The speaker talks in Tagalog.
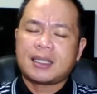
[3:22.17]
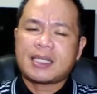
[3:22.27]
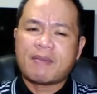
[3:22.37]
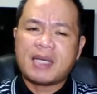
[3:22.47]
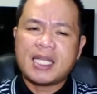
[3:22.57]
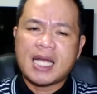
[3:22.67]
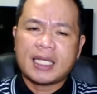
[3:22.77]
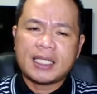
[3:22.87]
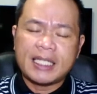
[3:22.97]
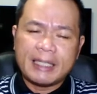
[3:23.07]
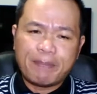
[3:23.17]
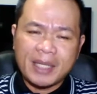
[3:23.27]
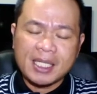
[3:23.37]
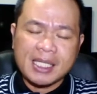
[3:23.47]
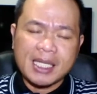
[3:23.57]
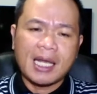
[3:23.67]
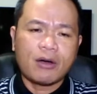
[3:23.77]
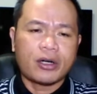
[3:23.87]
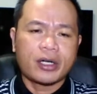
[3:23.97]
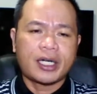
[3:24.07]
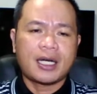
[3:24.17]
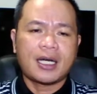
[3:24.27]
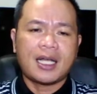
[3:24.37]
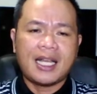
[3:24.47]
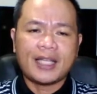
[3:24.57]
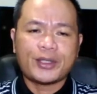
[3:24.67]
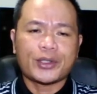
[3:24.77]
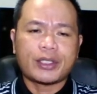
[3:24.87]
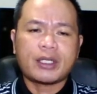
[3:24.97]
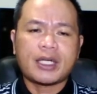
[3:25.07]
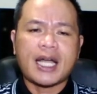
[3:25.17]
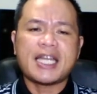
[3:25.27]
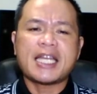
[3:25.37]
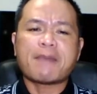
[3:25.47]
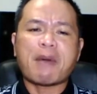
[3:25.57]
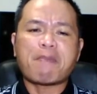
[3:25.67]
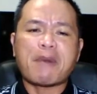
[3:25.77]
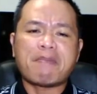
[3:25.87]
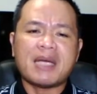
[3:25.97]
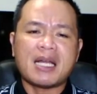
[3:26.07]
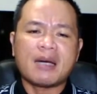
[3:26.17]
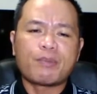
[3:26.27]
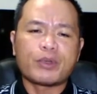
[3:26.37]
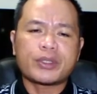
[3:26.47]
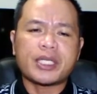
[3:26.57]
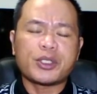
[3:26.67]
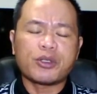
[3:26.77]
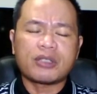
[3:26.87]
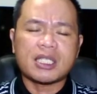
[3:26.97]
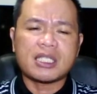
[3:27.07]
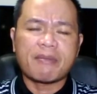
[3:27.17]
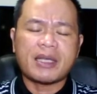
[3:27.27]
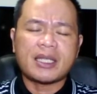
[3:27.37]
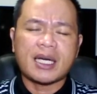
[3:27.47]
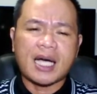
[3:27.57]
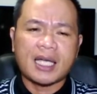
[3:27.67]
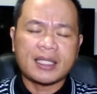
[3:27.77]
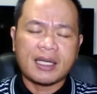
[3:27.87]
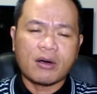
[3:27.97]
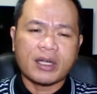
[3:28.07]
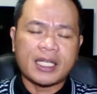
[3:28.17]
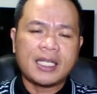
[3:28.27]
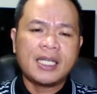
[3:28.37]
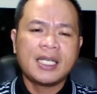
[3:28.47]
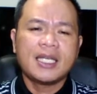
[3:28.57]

sabihin natin epistle or letter ay napapabilang po sa New Testament na category